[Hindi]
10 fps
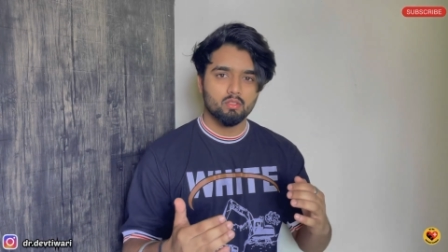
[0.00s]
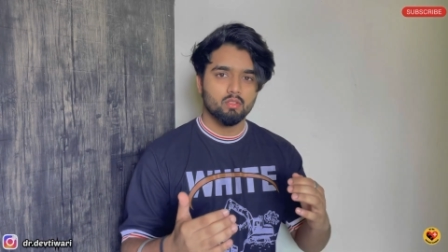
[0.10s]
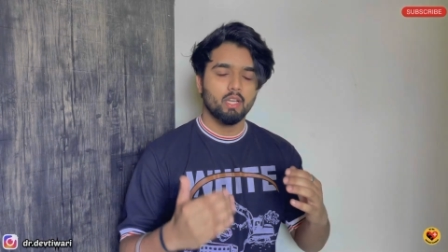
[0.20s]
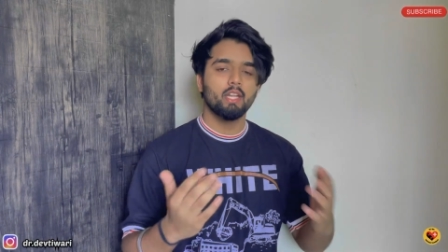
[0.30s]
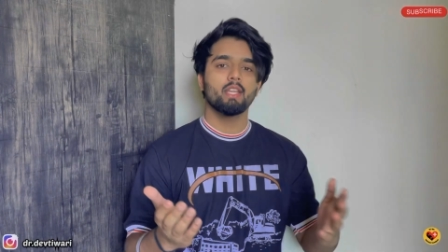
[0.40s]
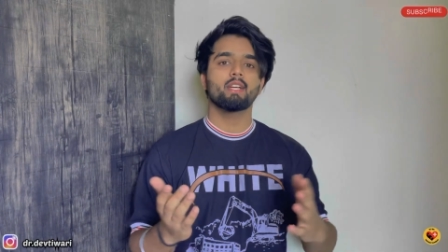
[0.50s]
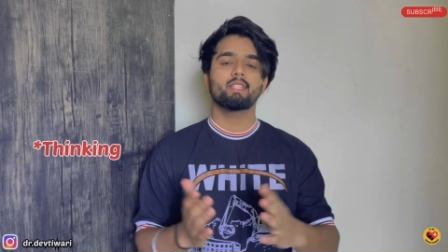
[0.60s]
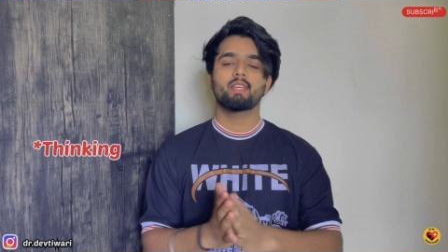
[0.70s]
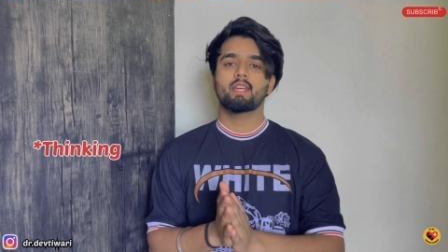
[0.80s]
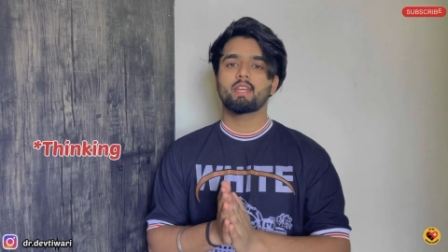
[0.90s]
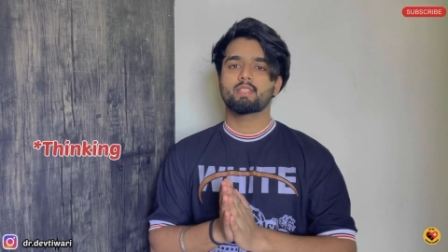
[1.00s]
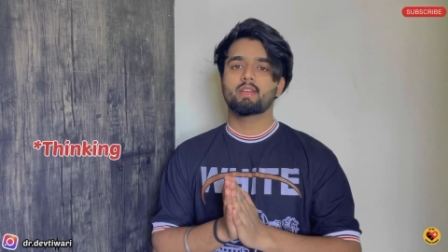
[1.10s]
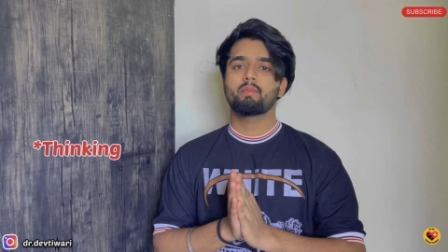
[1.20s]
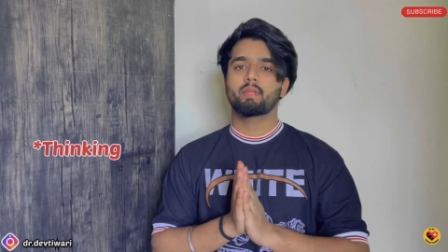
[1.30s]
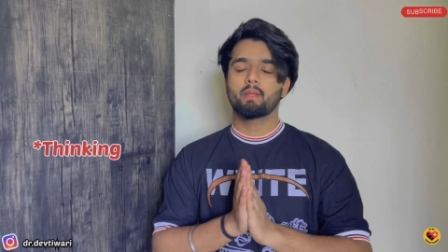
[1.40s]
इंडियन कल्चर है
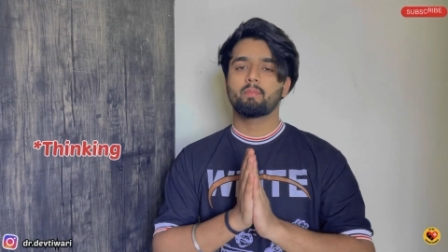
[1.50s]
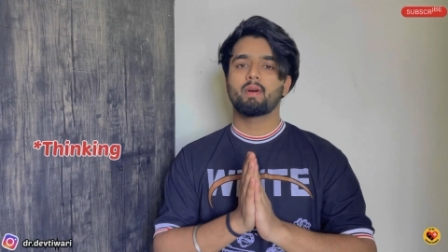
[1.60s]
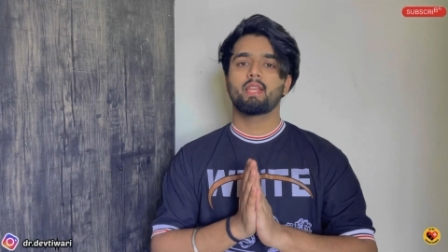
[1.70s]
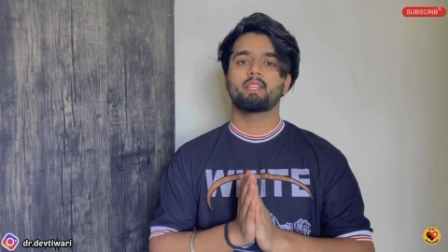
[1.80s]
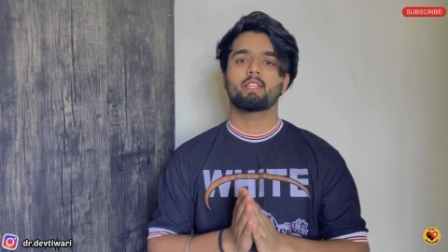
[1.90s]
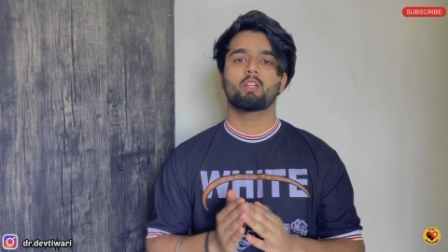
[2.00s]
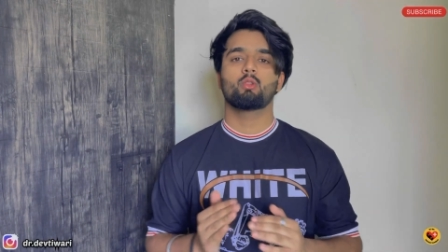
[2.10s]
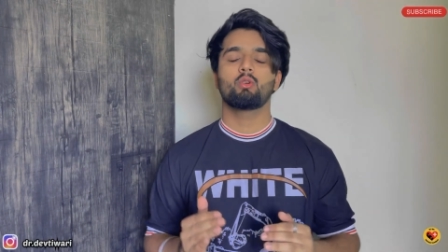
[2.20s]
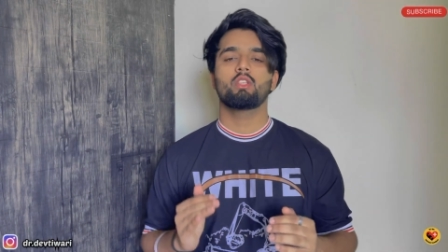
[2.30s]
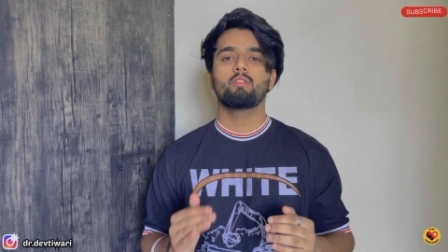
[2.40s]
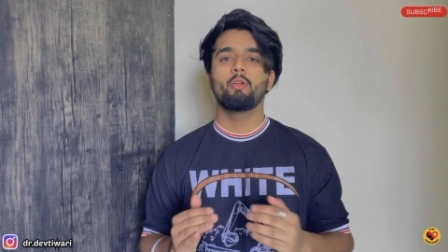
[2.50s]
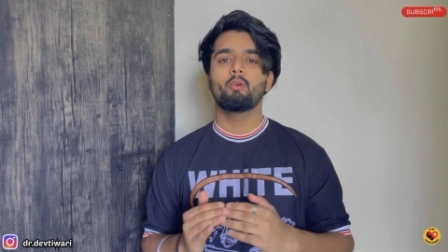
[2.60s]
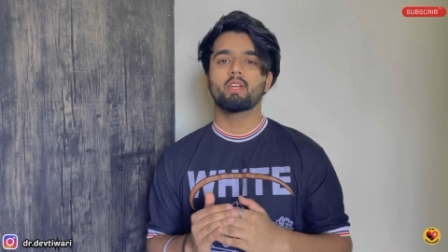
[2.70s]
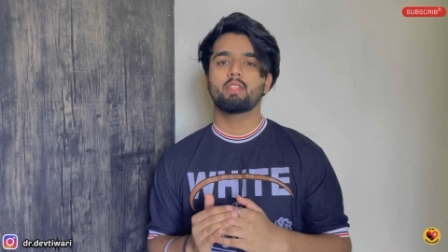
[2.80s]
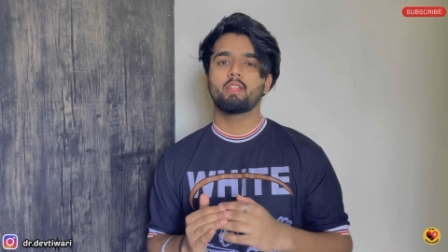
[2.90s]
ऐसा मतलब माना जाता है तो इस
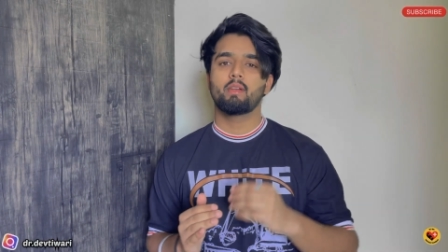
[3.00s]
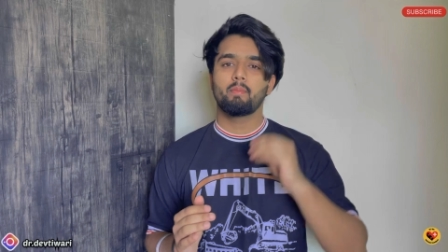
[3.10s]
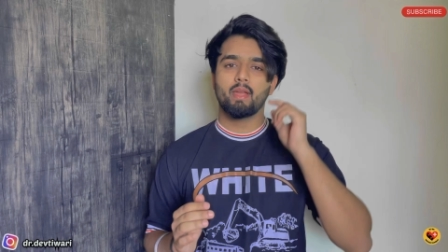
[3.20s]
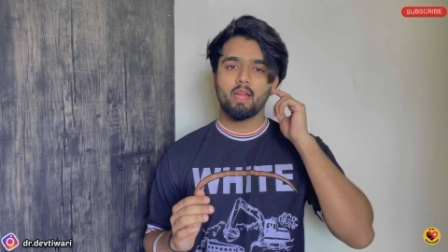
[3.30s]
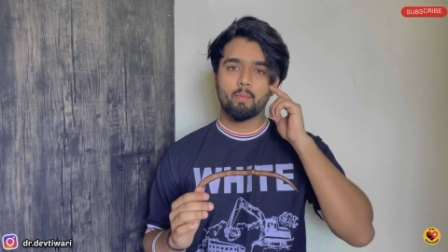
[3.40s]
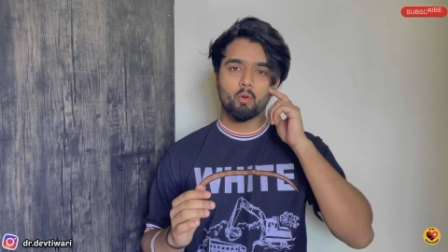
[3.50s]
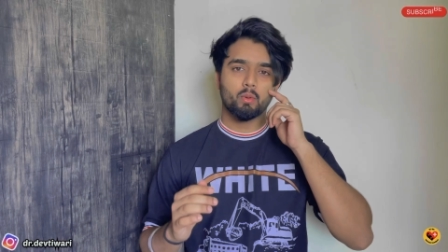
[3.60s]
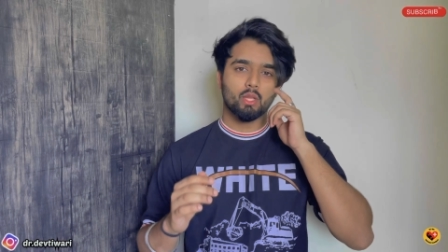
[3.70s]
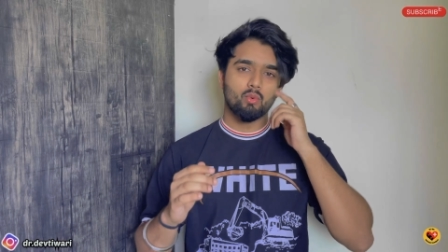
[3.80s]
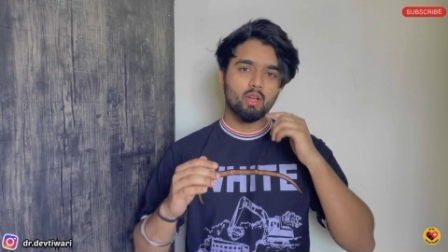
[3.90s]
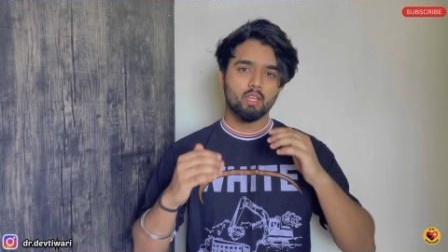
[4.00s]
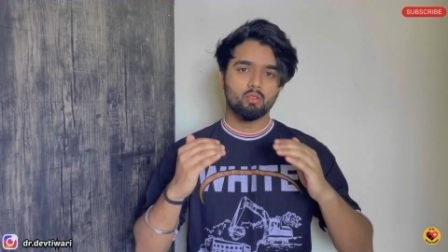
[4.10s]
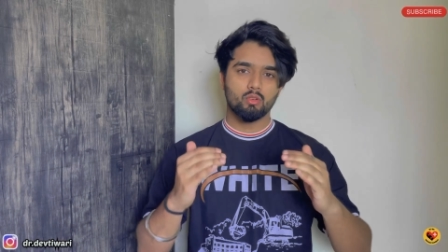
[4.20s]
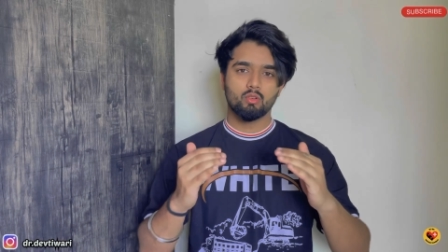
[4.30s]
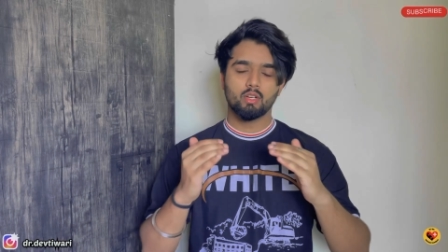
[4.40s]
वीडियो के अंदर मैं आपको बताऊंगा कि जो